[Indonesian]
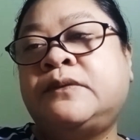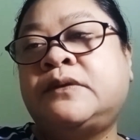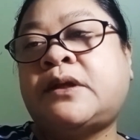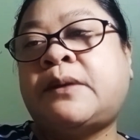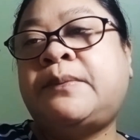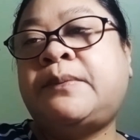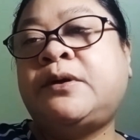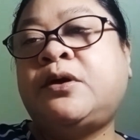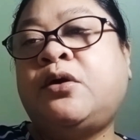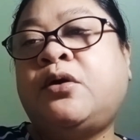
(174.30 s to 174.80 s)

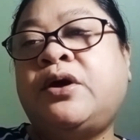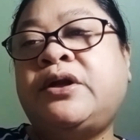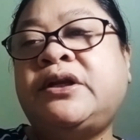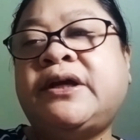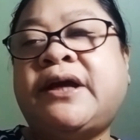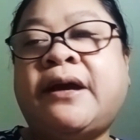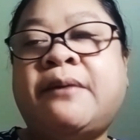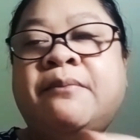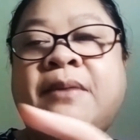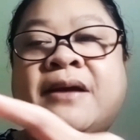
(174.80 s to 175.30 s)
tapi kalau ini
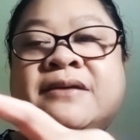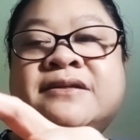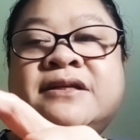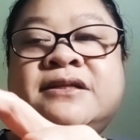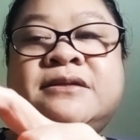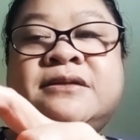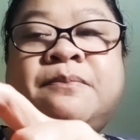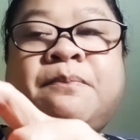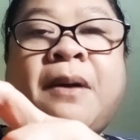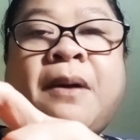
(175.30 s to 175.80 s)
kayak bahasa
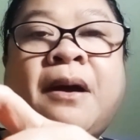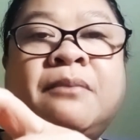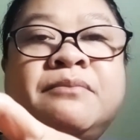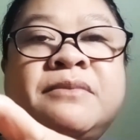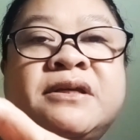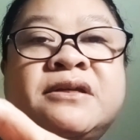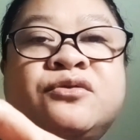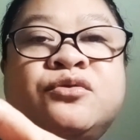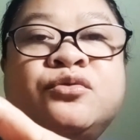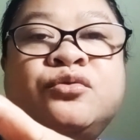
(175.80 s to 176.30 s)
Jepang
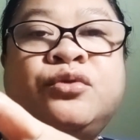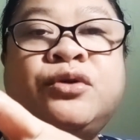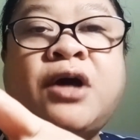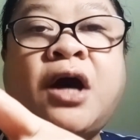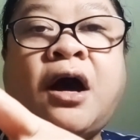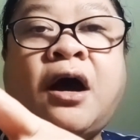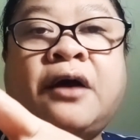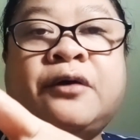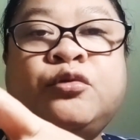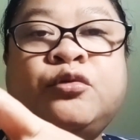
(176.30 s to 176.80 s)

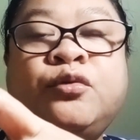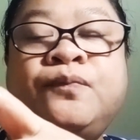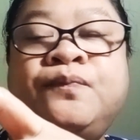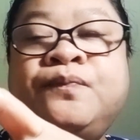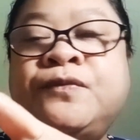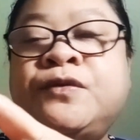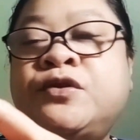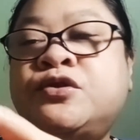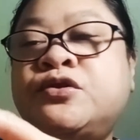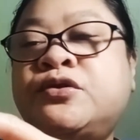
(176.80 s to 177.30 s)
Mitsukaru
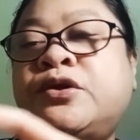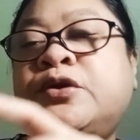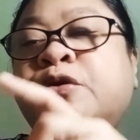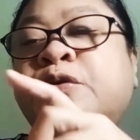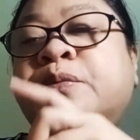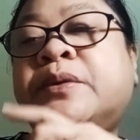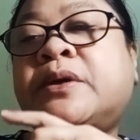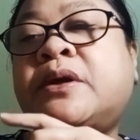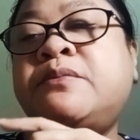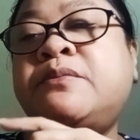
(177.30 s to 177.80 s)
dan
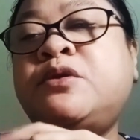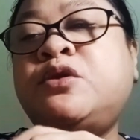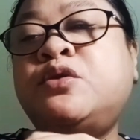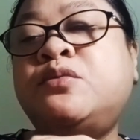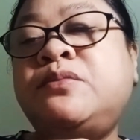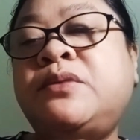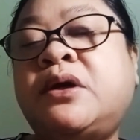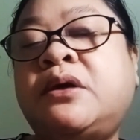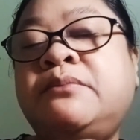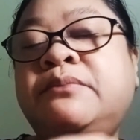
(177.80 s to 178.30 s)
aku pernah
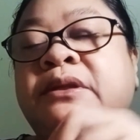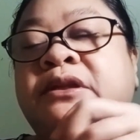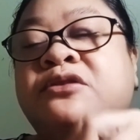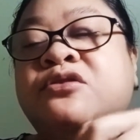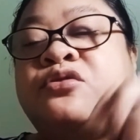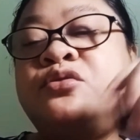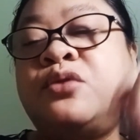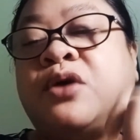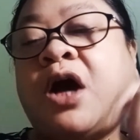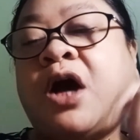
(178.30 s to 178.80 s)
minum yang
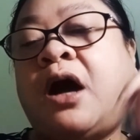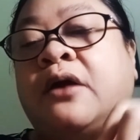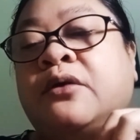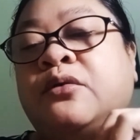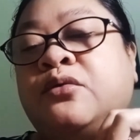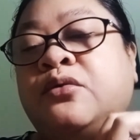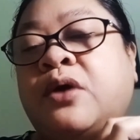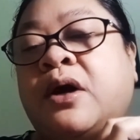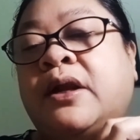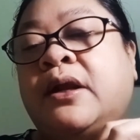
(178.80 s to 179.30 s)

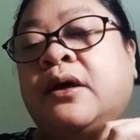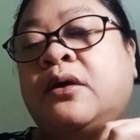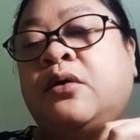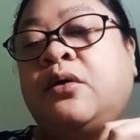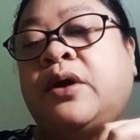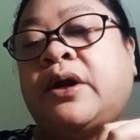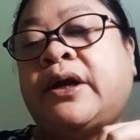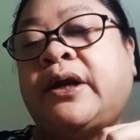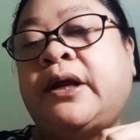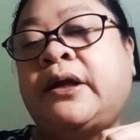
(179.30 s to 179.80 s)
Mitsukaru ala
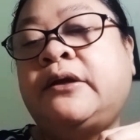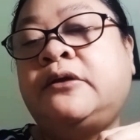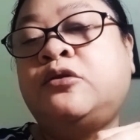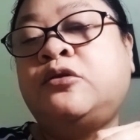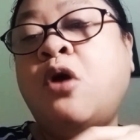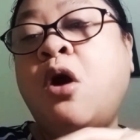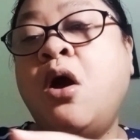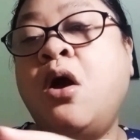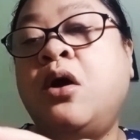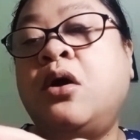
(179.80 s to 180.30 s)
Korea
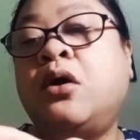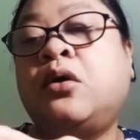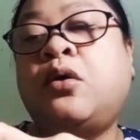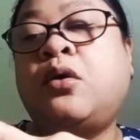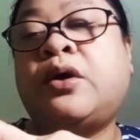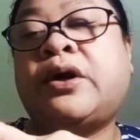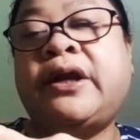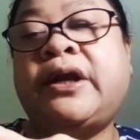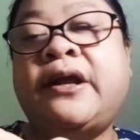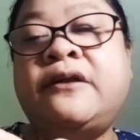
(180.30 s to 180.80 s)
gitu
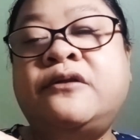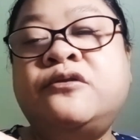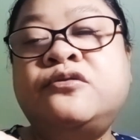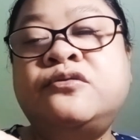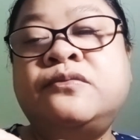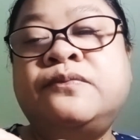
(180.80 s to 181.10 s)
Korean